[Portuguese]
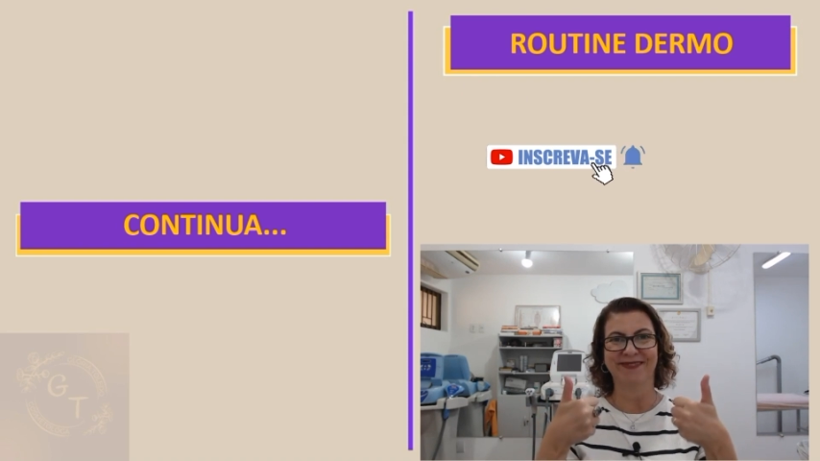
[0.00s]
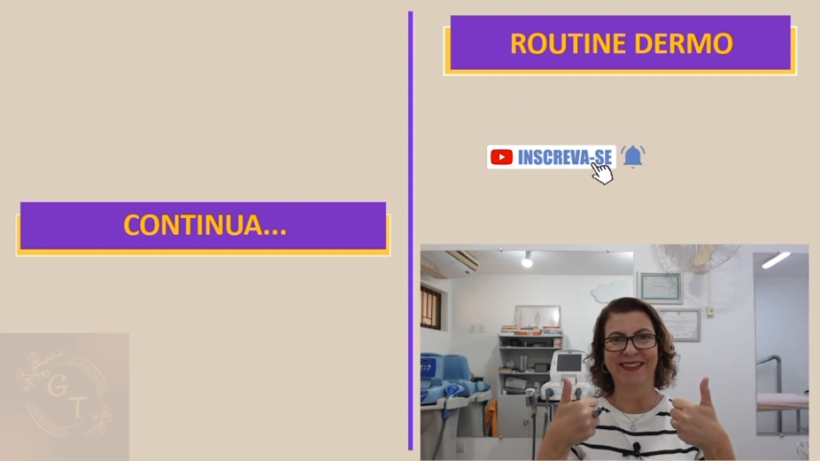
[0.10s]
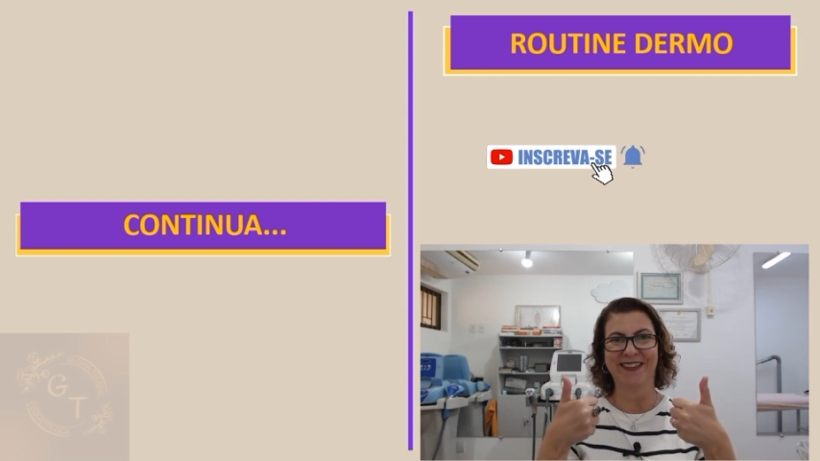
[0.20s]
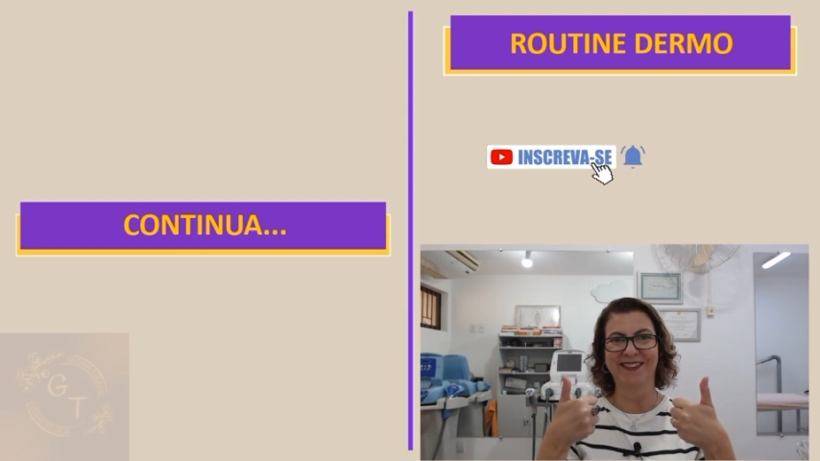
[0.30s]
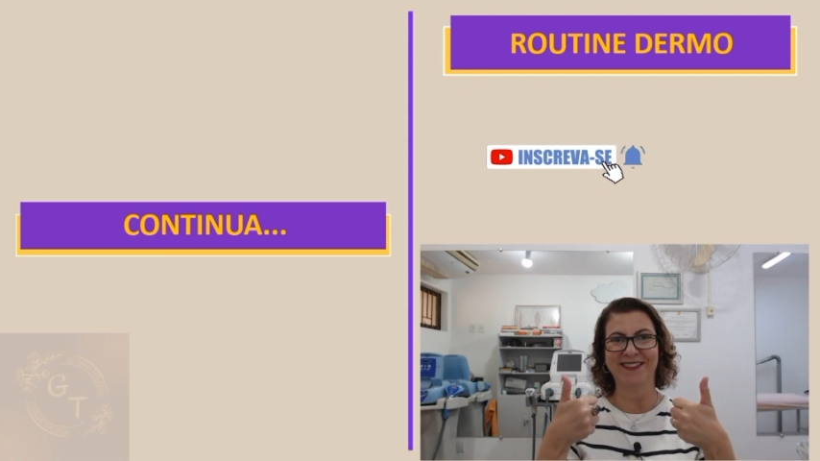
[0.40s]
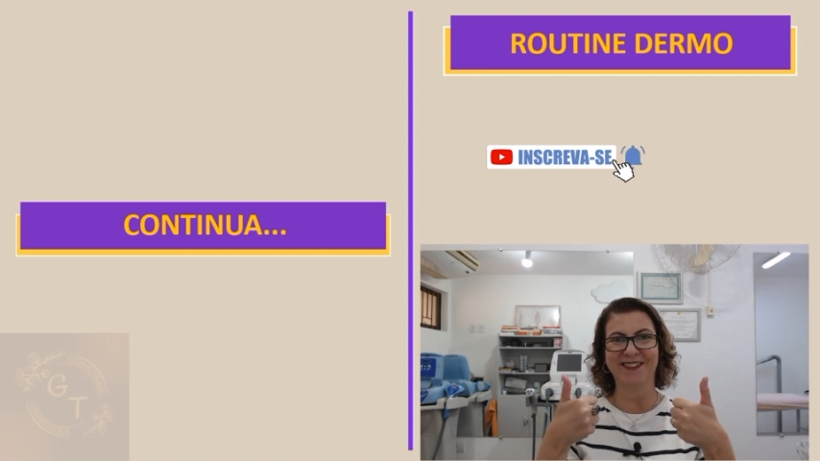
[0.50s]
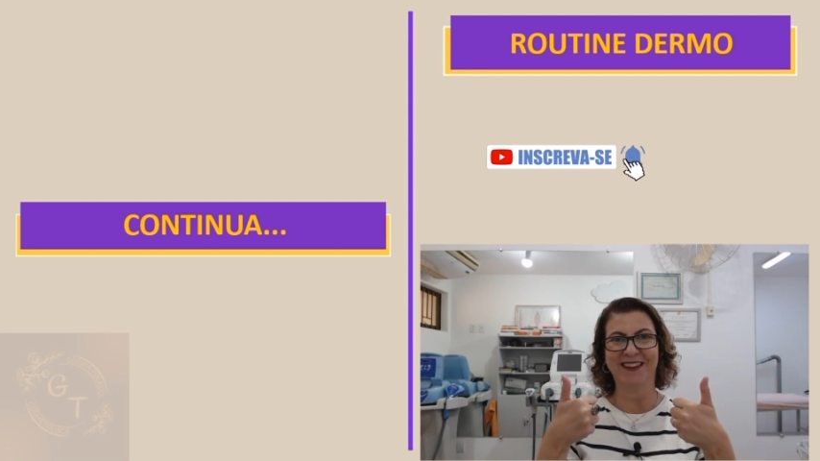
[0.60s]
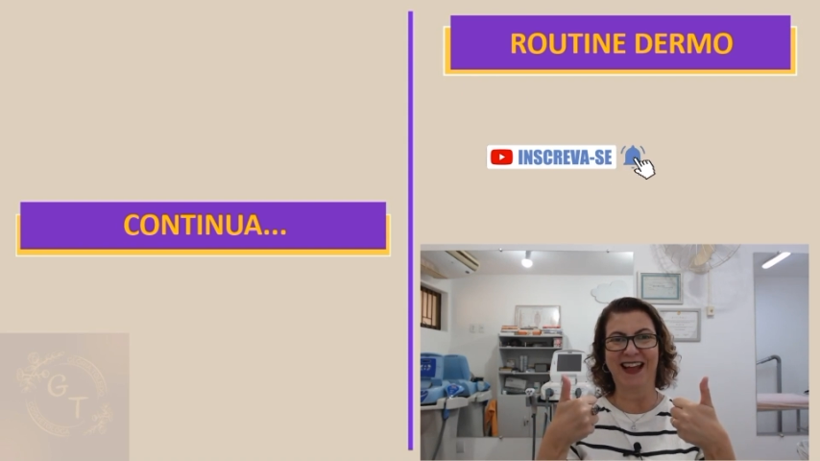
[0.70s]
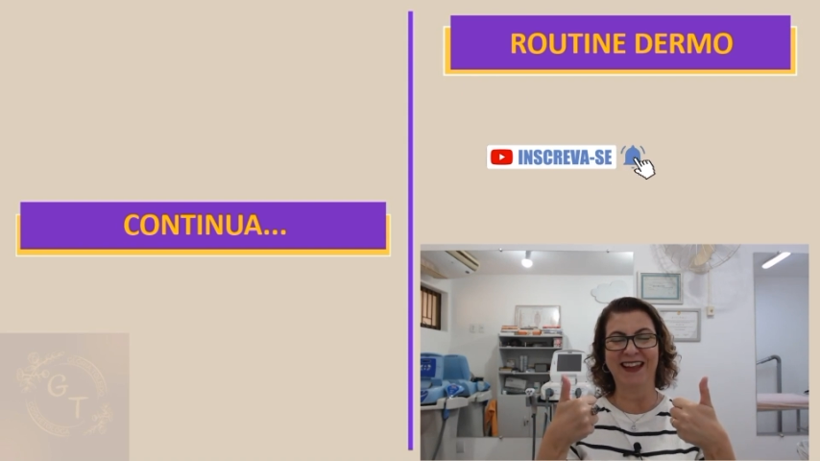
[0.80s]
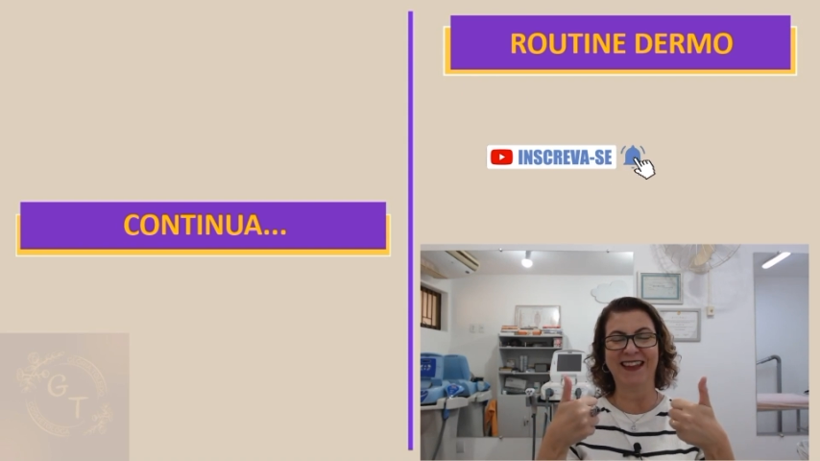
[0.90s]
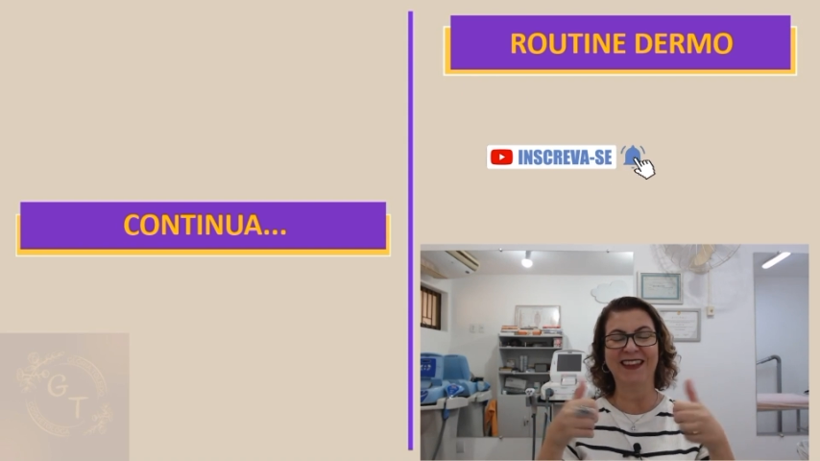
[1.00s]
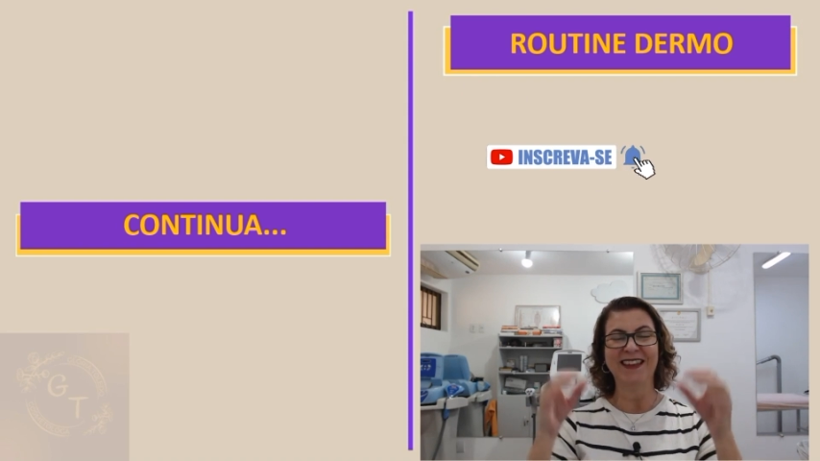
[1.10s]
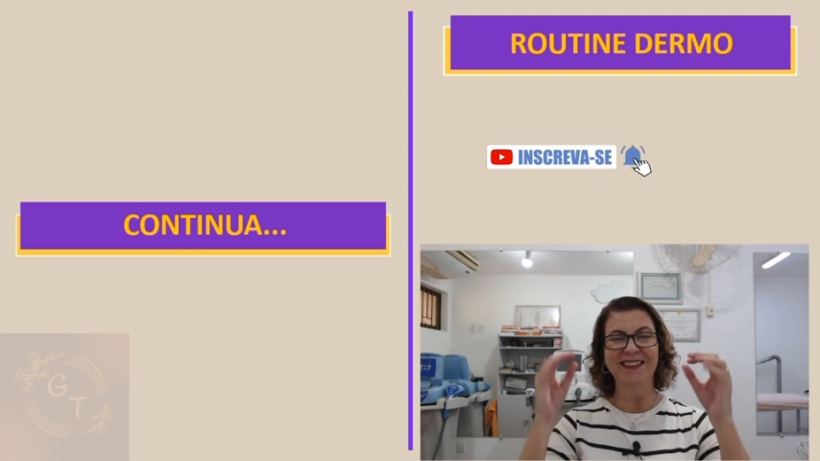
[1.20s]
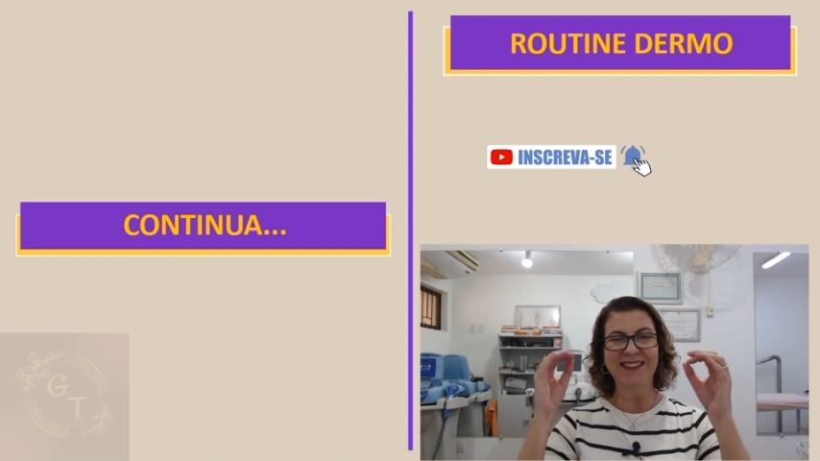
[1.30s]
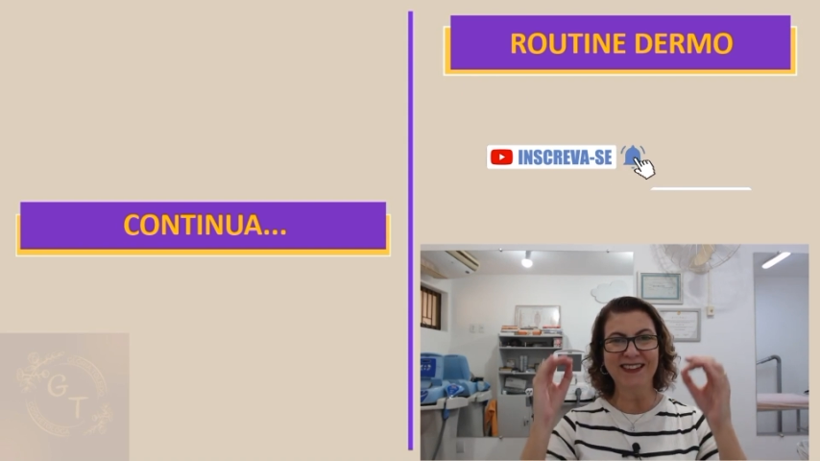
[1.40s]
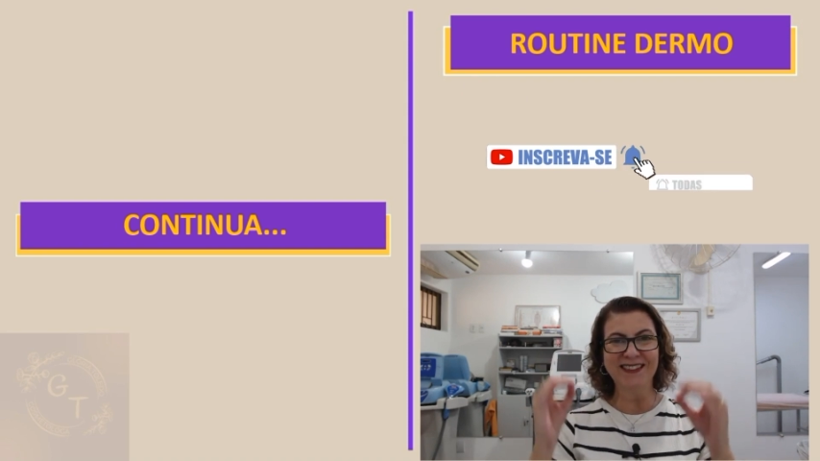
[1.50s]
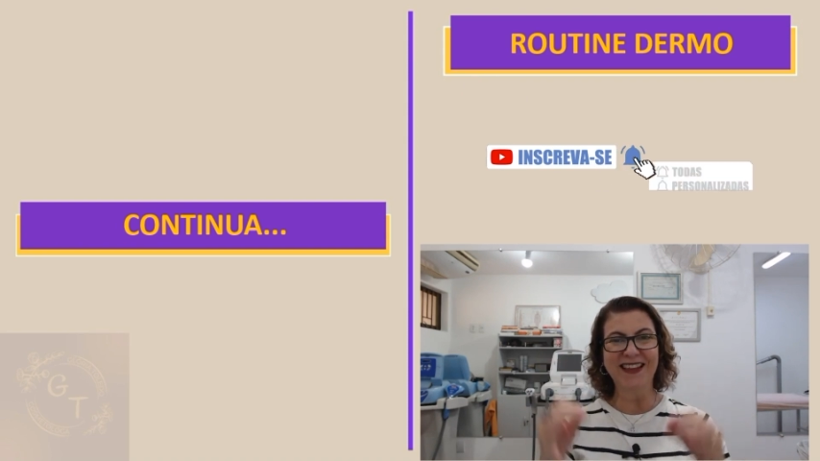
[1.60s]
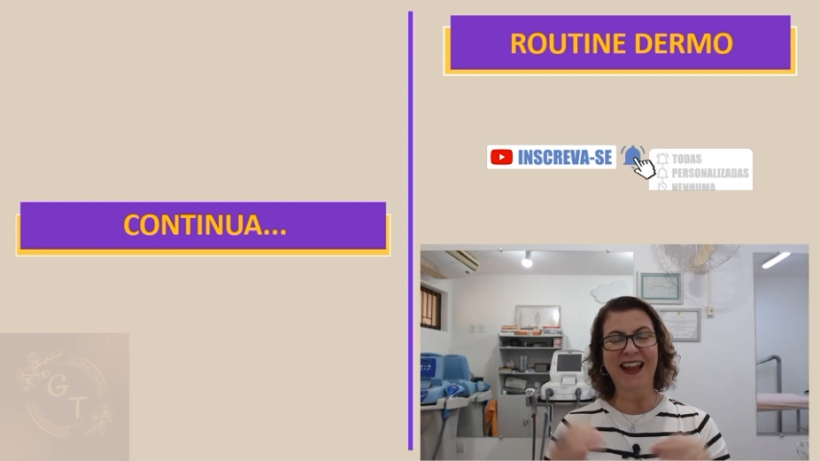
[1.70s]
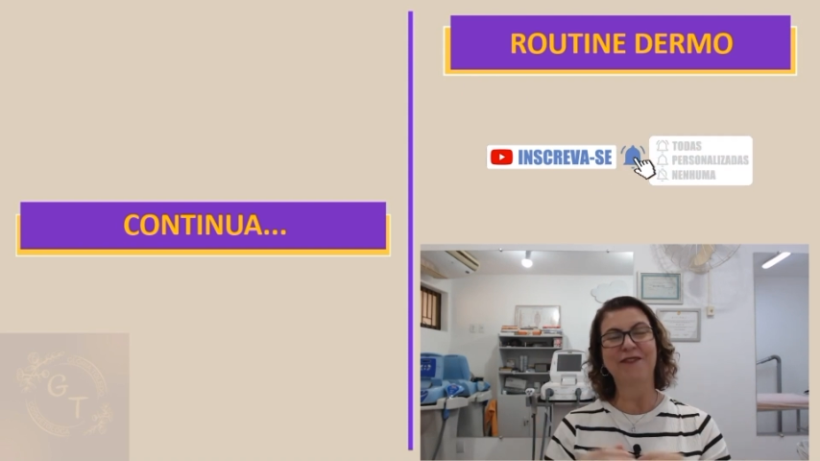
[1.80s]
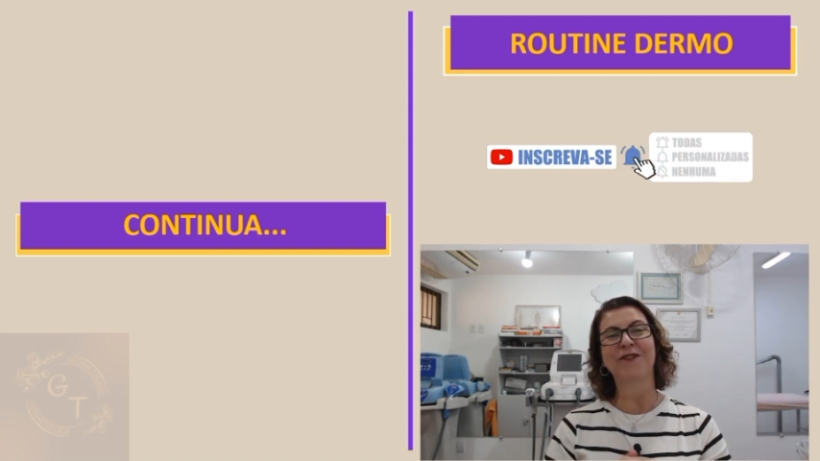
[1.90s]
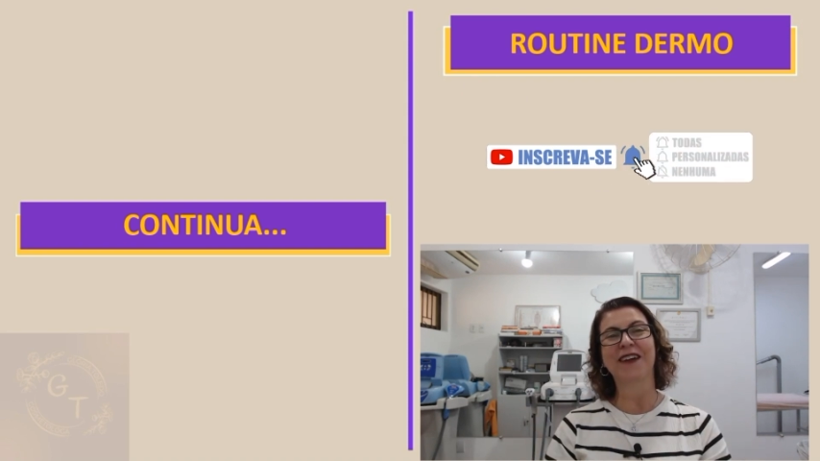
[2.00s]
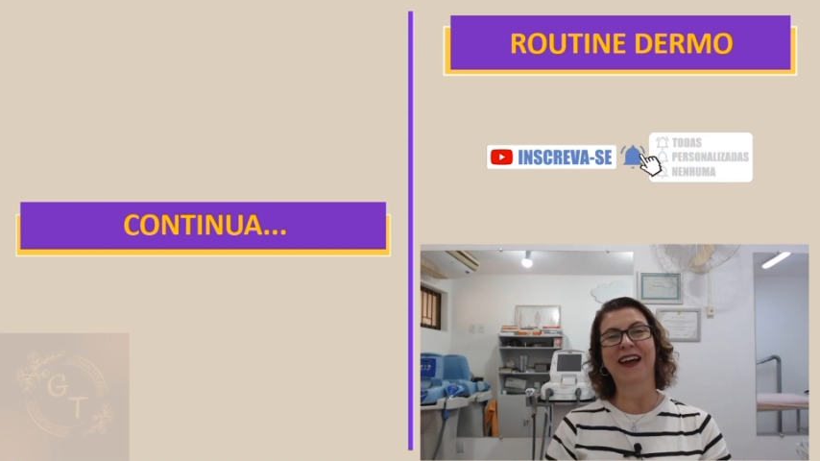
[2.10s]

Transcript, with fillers: deixa seu like, se inscreve no